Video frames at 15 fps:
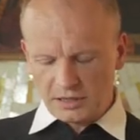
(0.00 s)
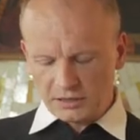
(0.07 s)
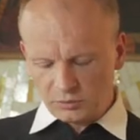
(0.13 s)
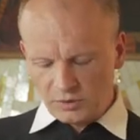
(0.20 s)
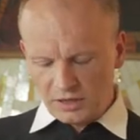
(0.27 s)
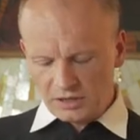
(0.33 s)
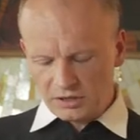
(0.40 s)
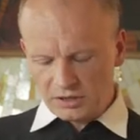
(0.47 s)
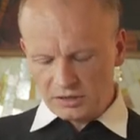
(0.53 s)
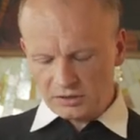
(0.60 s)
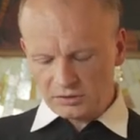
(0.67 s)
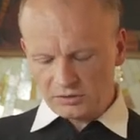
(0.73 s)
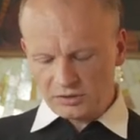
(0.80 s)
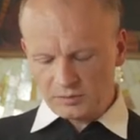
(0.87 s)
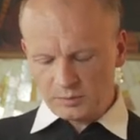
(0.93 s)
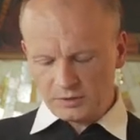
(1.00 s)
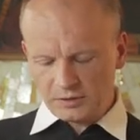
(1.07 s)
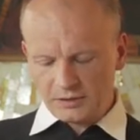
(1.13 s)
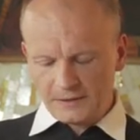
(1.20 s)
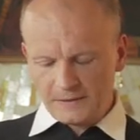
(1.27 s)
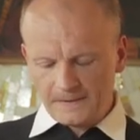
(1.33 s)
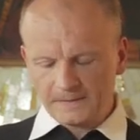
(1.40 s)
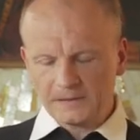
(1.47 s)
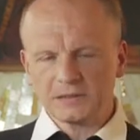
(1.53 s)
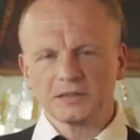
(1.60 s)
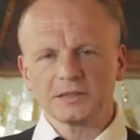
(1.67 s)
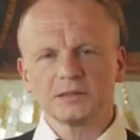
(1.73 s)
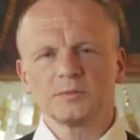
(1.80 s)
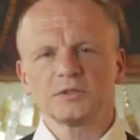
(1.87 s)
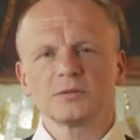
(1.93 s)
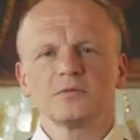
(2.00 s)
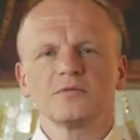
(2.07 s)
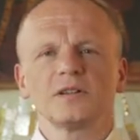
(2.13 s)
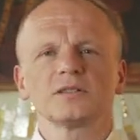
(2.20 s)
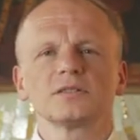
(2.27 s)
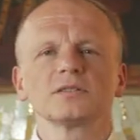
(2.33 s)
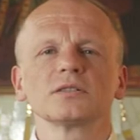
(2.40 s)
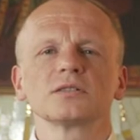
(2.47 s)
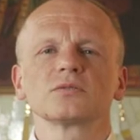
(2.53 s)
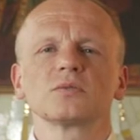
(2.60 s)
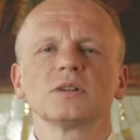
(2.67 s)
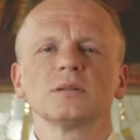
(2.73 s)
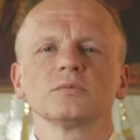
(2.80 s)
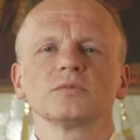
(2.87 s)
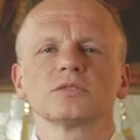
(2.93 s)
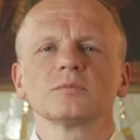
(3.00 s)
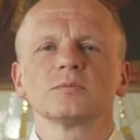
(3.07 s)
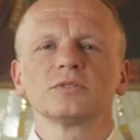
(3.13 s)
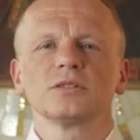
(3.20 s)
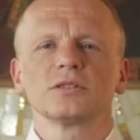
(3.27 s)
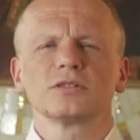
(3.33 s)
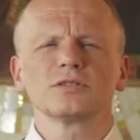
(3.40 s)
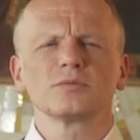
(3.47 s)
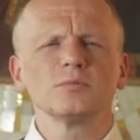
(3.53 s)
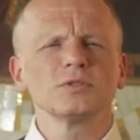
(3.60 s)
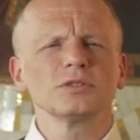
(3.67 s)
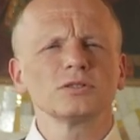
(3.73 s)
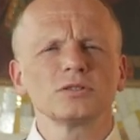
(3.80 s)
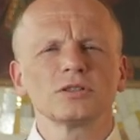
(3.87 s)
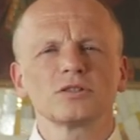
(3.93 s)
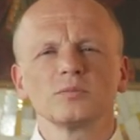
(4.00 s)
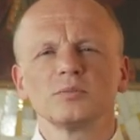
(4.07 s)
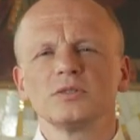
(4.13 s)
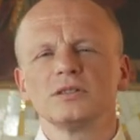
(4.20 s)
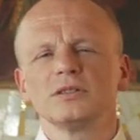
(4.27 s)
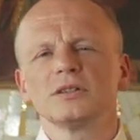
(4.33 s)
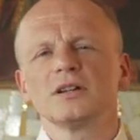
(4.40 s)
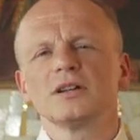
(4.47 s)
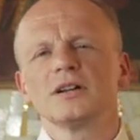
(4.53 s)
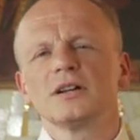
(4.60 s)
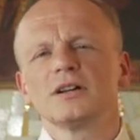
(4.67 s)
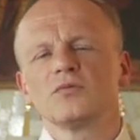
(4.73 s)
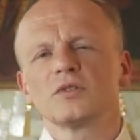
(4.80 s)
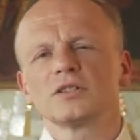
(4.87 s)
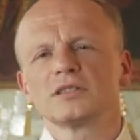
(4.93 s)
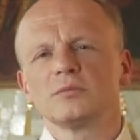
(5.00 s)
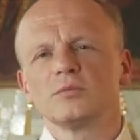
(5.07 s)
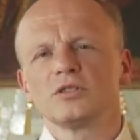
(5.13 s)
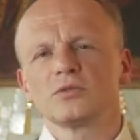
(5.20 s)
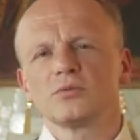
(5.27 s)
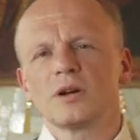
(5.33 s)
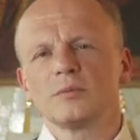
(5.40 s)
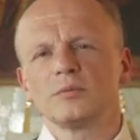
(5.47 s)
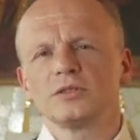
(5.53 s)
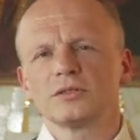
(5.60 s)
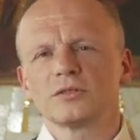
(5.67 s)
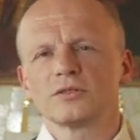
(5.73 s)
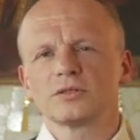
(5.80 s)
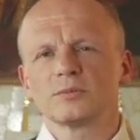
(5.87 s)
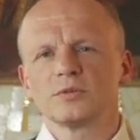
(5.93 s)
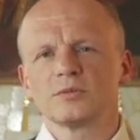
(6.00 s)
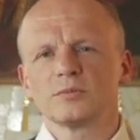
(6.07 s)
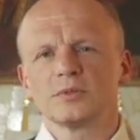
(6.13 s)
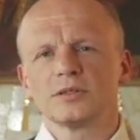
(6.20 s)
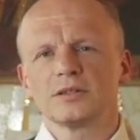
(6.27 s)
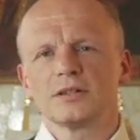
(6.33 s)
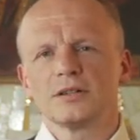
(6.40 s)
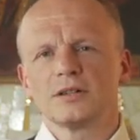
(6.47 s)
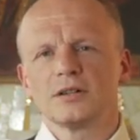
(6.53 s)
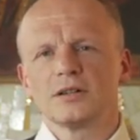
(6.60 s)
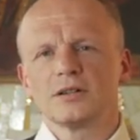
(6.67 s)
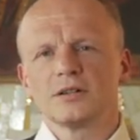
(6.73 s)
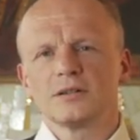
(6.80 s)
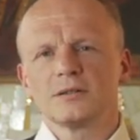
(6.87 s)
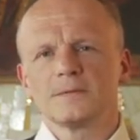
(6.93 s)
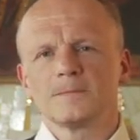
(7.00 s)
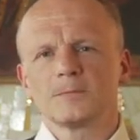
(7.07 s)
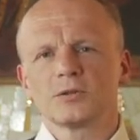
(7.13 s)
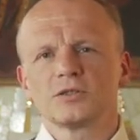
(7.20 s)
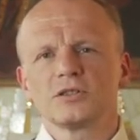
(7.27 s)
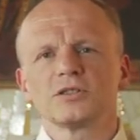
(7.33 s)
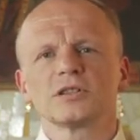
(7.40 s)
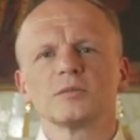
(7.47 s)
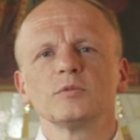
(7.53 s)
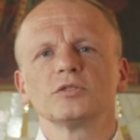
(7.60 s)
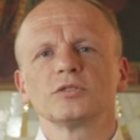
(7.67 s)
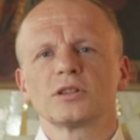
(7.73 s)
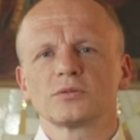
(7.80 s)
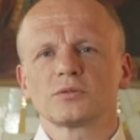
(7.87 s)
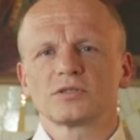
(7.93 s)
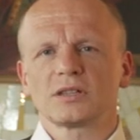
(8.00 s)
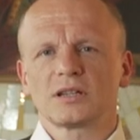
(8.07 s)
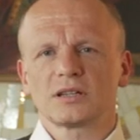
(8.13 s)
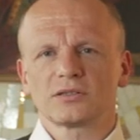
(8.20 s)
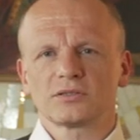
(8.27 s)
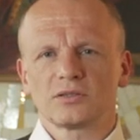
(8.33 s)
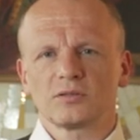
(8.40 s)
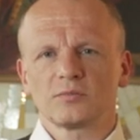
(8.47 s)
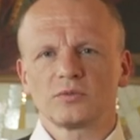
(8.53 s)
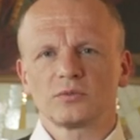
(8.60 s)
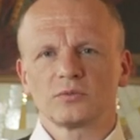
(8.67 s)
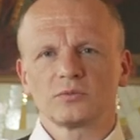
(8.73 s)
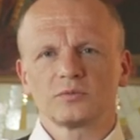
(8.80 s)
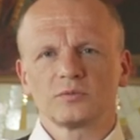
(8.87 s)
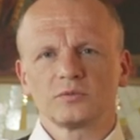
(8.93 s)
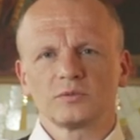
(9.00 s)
A druga rzecz to, żeby wtedy, kiedy będziemy walczyć ze złem, to żebyśmy to nie robili własnymi siłami, tylko żebyśmy e, prosili, żeby to Jezus za nas zrobił.